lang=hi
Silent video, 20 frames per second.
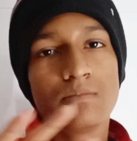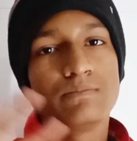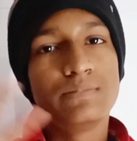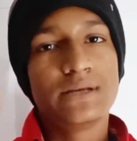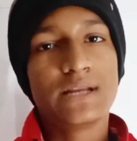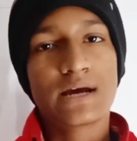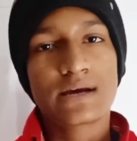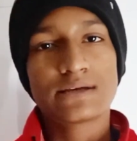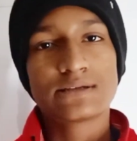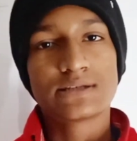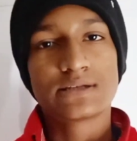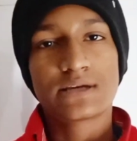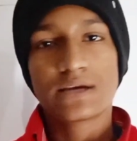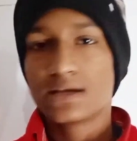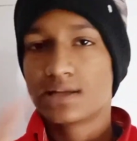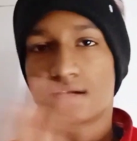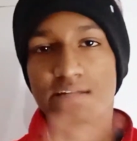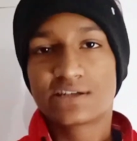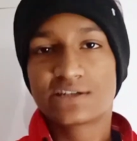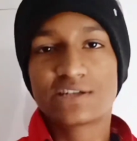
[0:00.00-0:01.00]
बिना किसी के
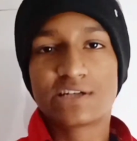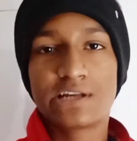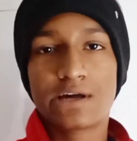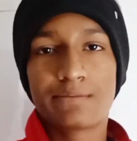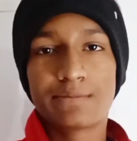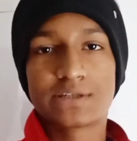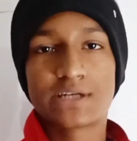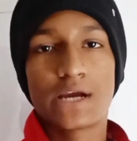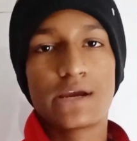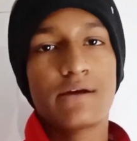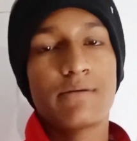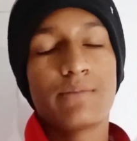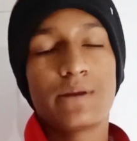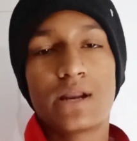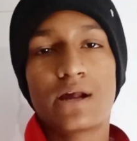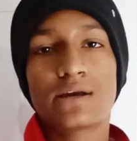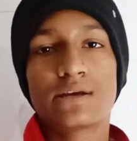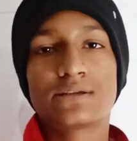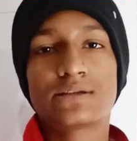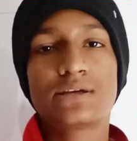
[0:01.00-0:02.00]
इलेक्ट्रिसिटी हमें चाहिए
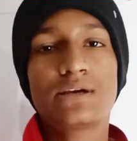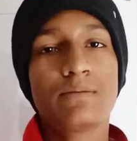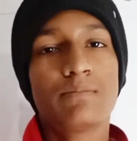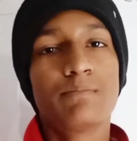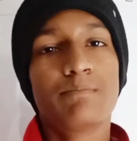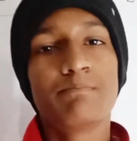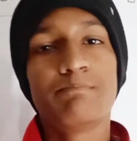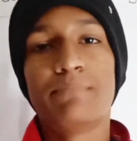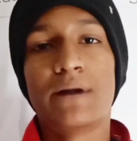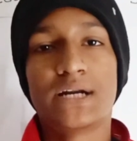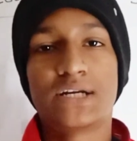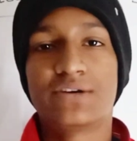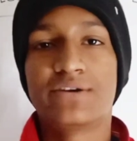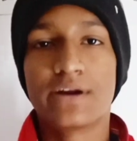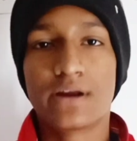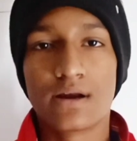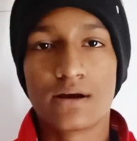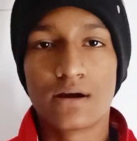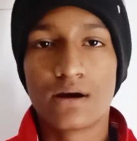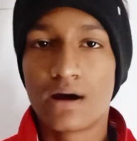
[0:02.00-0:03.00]
बिना किसी बैटरी
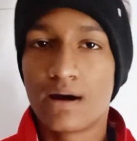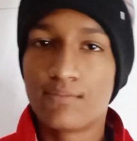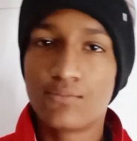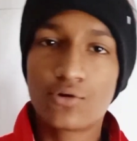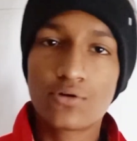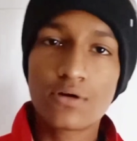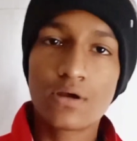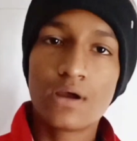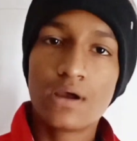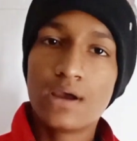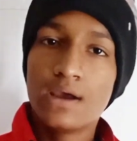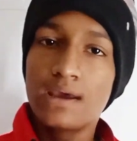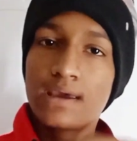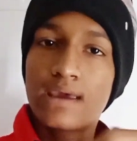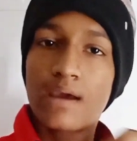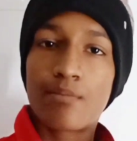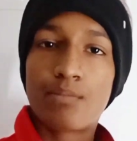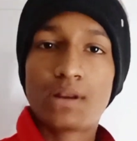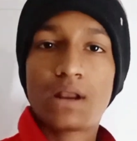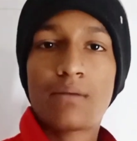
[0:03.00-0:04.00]
के हम लोग
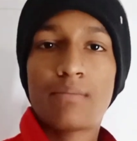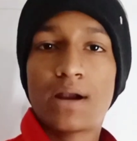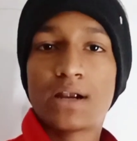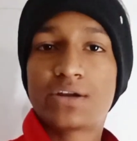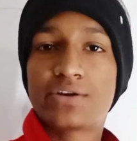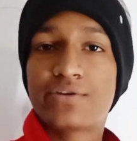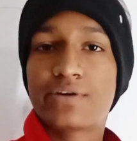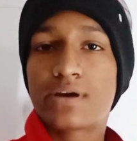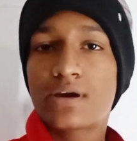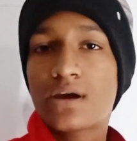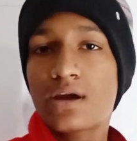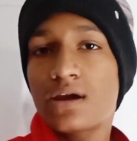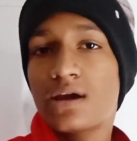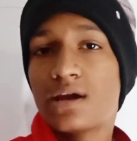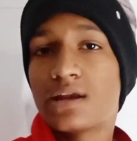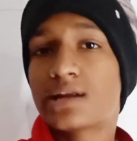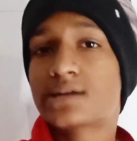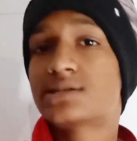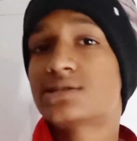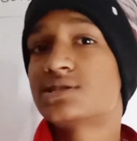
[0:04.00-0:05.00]
क्या बिना बैटरी के
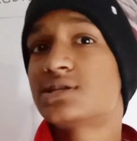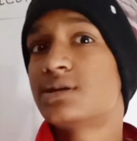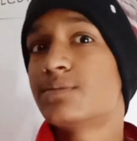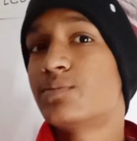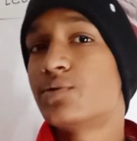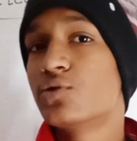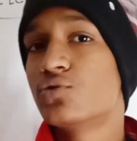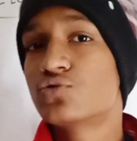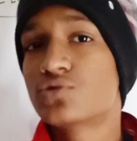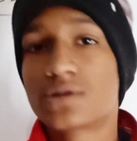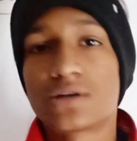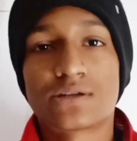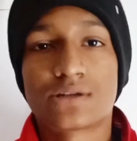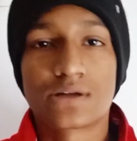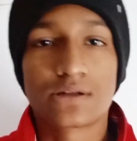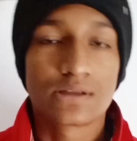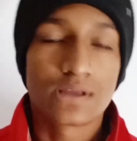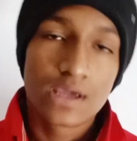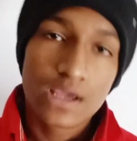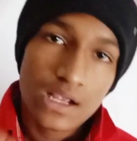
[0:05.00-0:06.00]
इलेक्ट्रिसिटी प्रोड्यूस कर
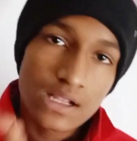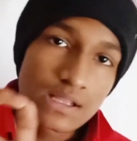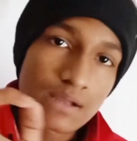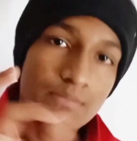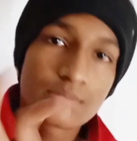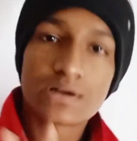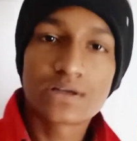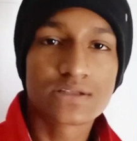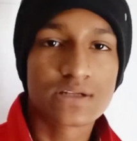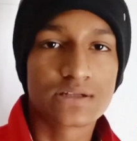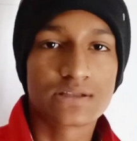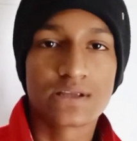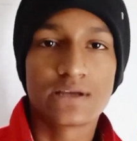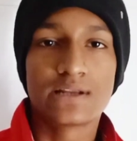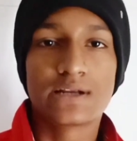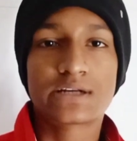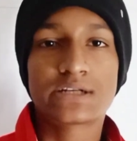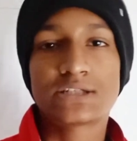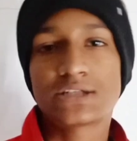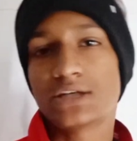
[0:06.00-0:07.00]
सकते एकदम कर सकते हैं
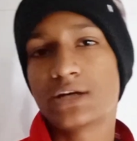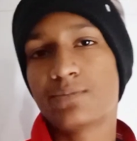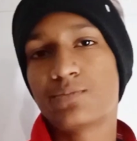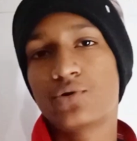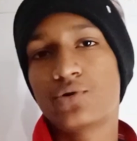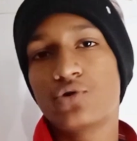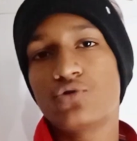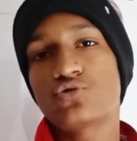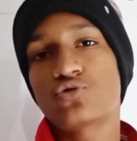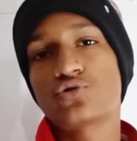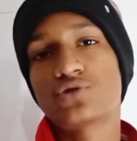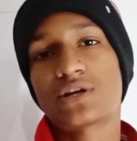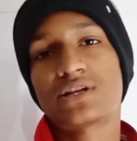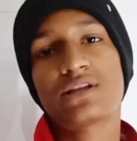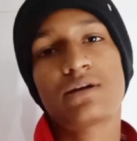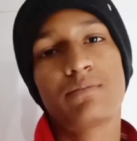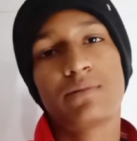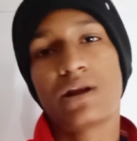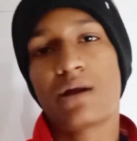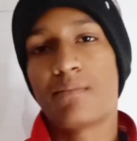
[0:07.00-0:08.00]
इलेक्ट्रिसिटी प्रोड्यूस हो
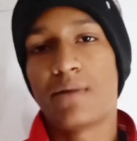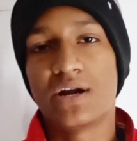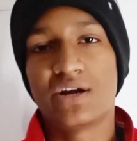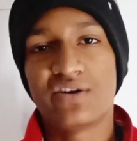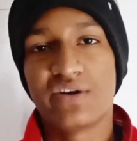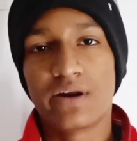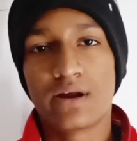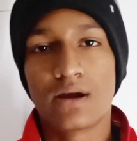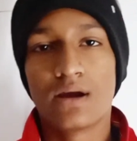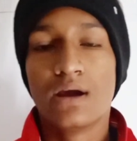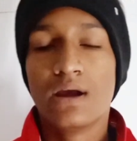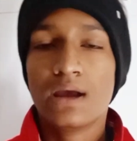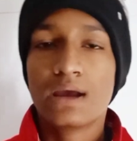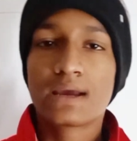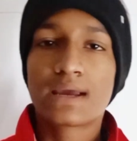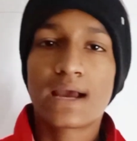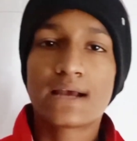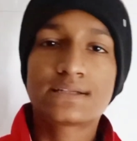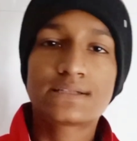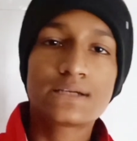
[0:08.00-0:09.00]
सकता है बिना बैटरी के
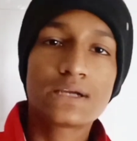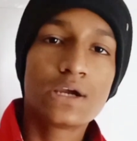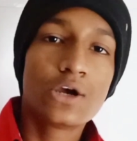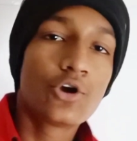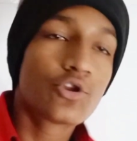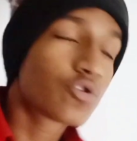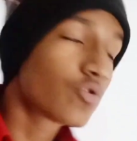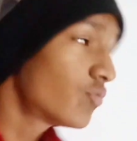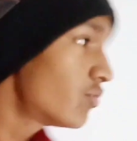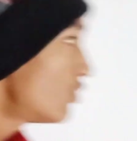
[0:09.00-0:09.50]
कैसे तो